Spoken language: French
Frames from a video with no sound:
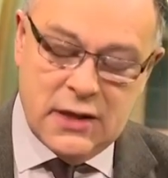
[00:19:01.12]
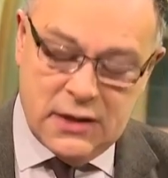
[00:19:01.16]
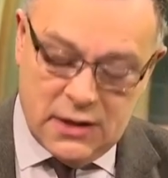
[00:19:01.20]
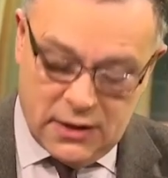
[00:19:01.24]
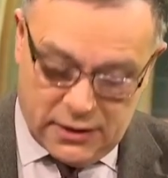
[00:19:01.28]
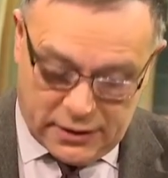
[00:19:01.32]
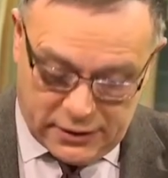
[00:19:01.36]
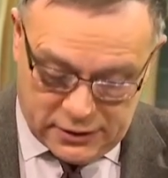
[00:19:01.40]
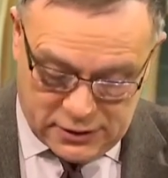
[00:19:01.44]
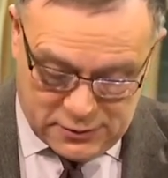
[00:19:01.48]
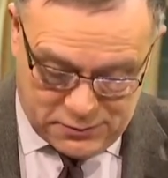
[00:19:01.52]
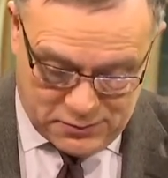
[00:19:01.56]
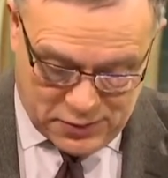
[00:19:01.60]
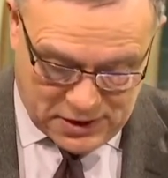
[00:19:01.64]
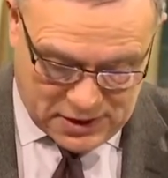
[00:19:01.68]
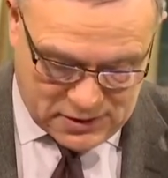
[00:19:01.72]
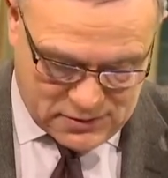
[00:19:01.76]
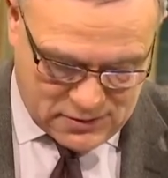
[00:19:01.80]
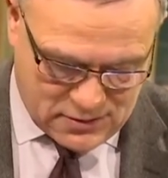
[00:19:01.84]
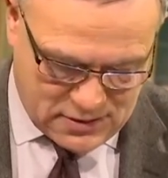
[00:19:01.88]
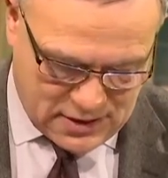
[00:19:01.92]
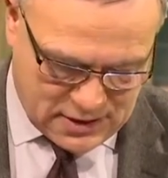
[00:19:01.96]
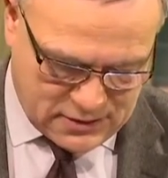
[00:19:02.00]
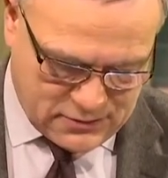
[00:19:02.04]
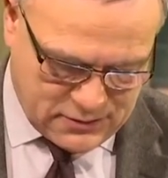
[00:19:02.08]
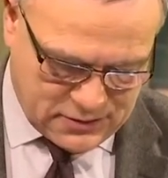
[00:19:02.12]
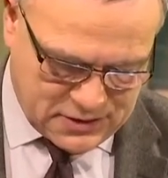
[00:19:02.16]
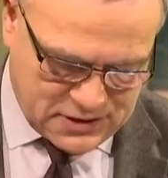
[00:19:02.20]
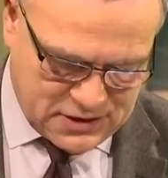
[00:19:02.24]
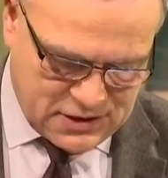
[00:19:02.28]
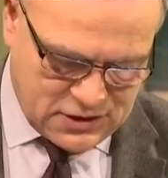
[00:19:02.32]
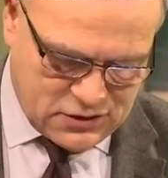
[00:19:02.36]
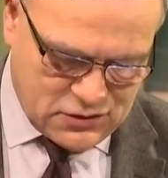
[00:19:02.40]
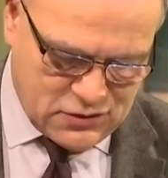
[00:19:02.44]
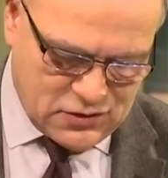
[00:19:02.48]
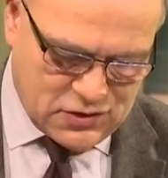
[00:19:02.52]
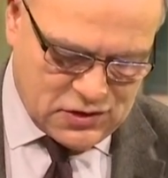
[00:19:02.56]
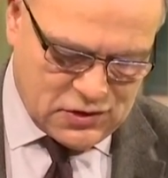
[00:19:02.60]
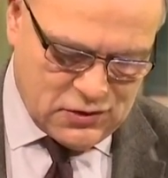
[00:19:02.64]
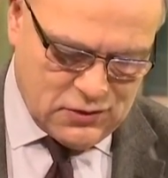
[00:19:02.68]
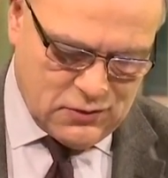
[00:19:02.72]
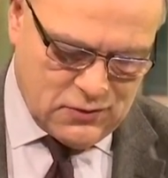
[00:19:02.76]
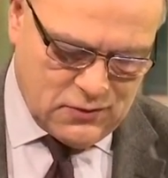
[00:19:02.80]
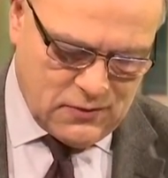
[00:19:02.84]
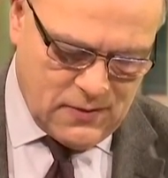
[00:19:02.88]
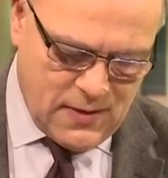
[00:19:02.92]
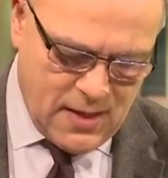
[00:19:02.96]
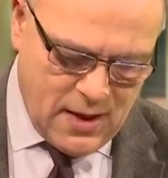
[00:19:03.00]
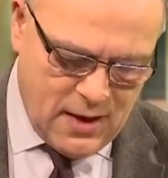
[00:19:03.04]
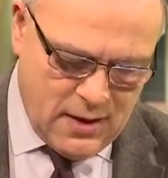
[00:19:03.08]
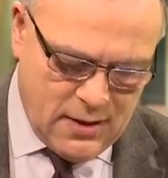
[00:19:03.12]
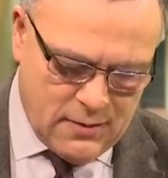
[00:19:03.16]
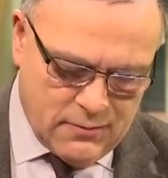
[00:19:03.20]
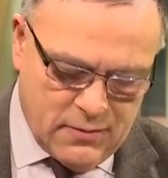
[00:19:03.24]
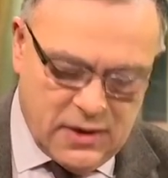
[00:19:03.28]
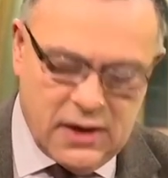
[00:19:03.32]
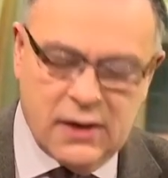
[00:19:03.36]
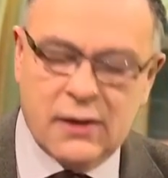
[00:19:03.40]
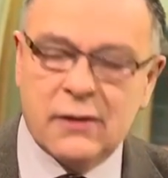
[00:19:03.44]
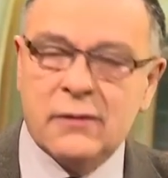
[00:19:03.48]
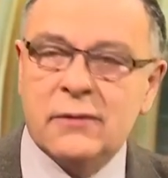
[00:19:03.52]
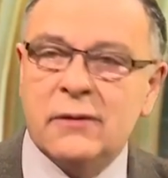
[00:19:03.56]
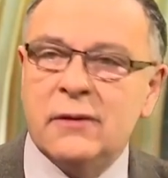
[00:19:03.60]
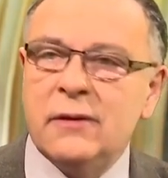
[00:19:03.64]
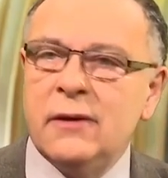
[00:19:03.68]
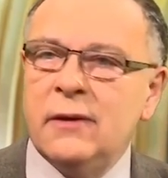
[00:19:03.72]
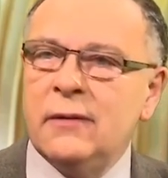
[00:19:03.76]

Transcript: il respecte la Constitution, mais